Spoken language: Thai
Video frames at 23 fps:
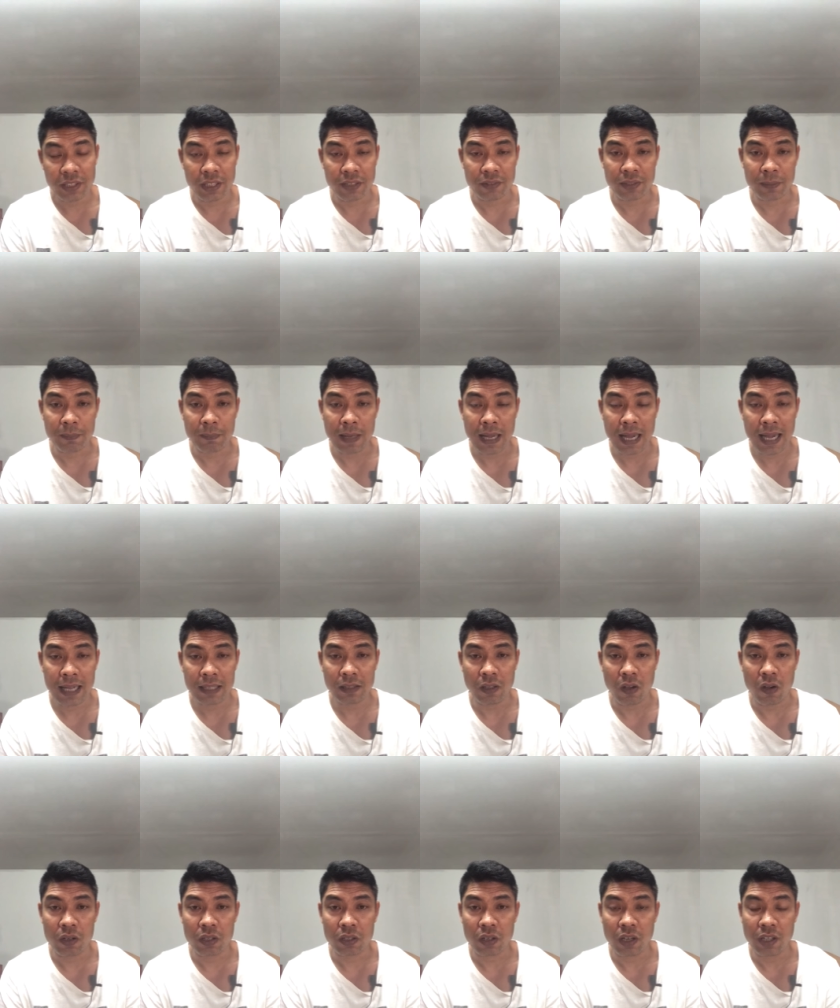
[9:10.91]
145 ต่
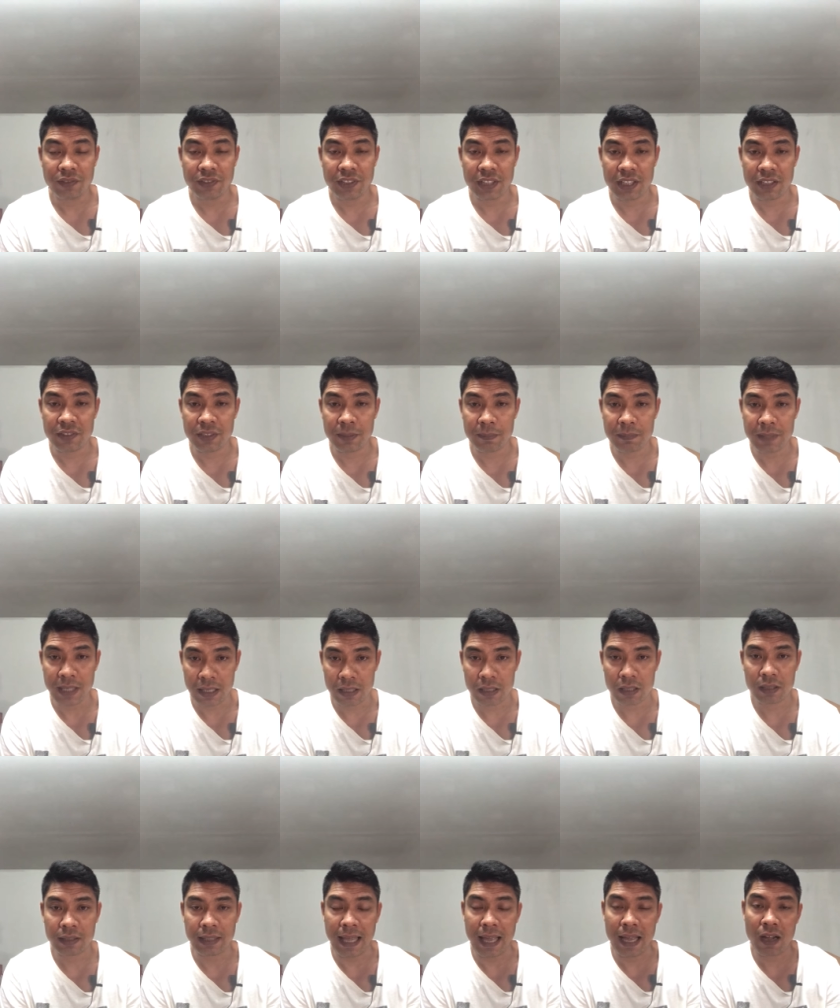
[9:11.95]
อ
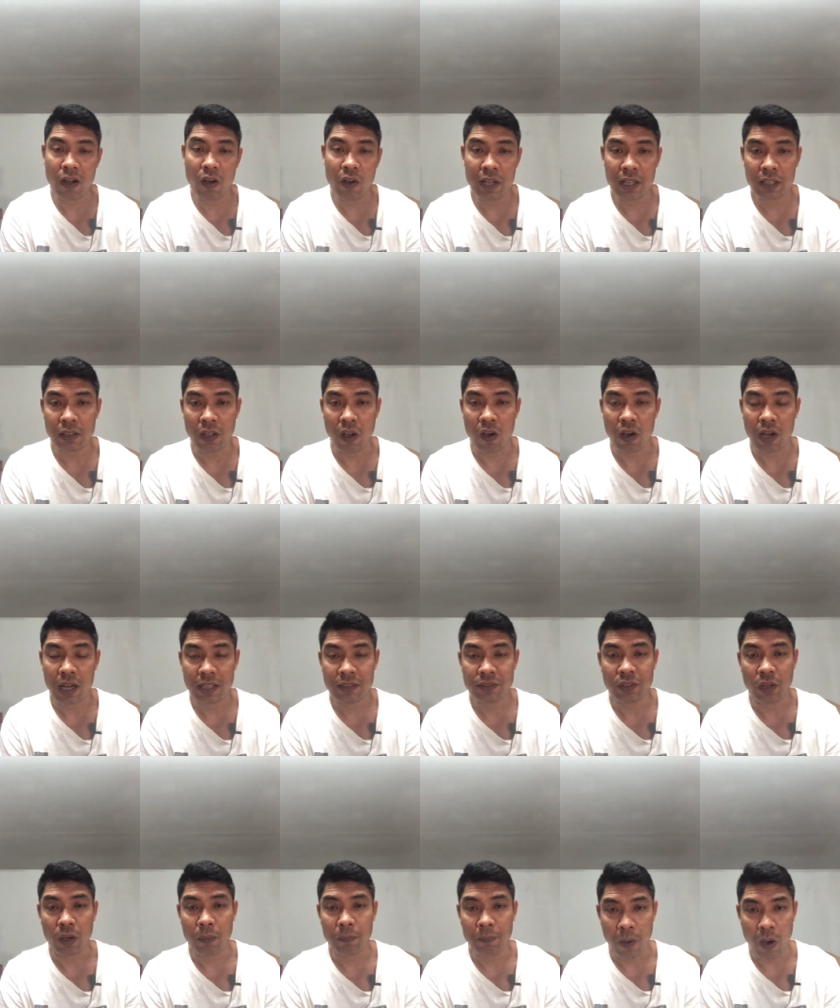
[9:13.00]
147แต่ก็ยังต่อกัน
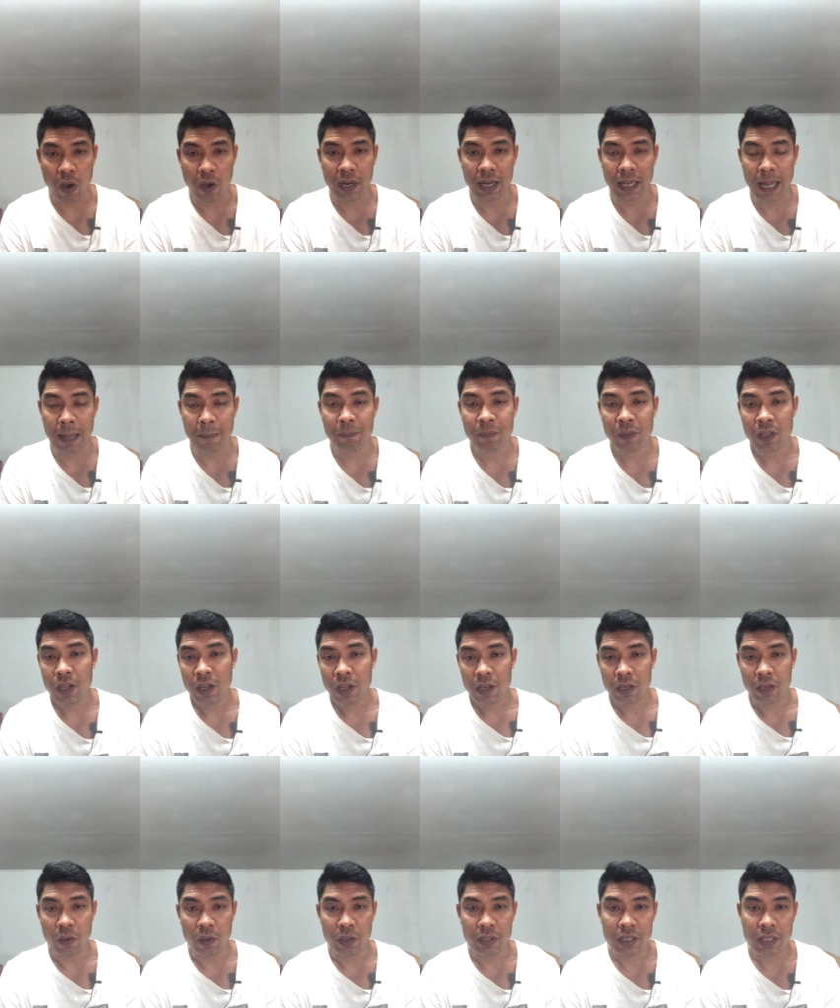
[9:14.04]
2 ปอนด์นะครับ
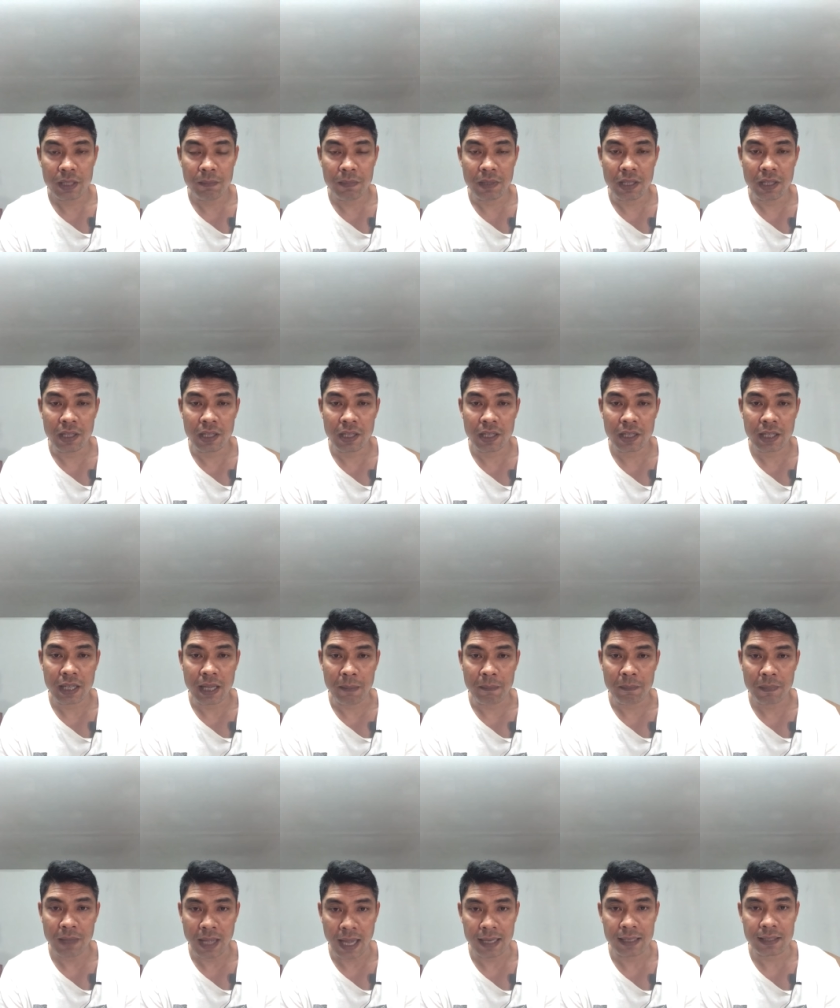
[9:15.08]
โดยที่มีเข็ม
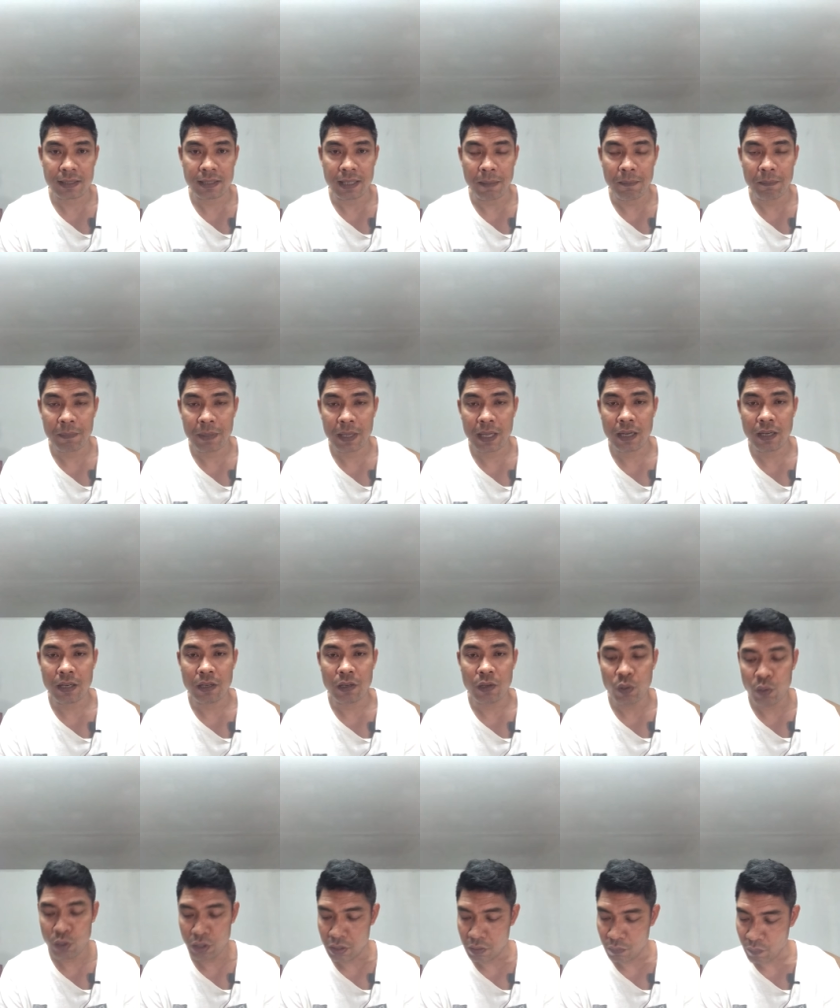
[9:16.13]
ขัดแชมเปี้ยน
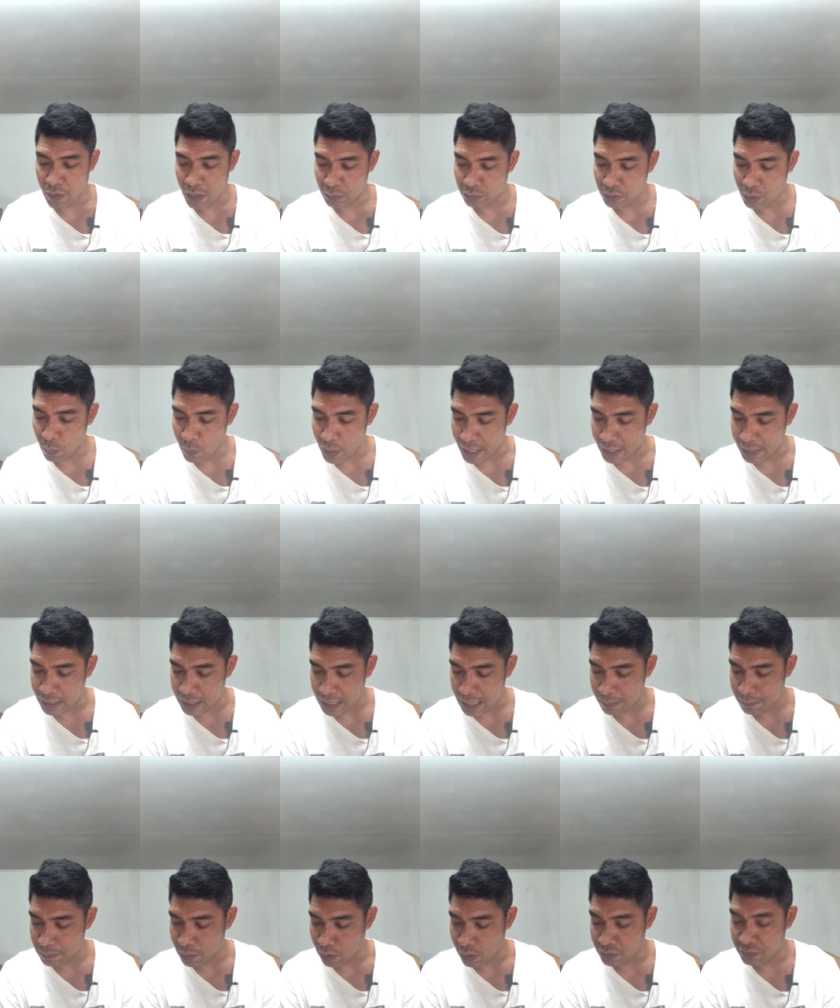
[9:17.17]
รุ่นเวลเตอร์เวทนะครับ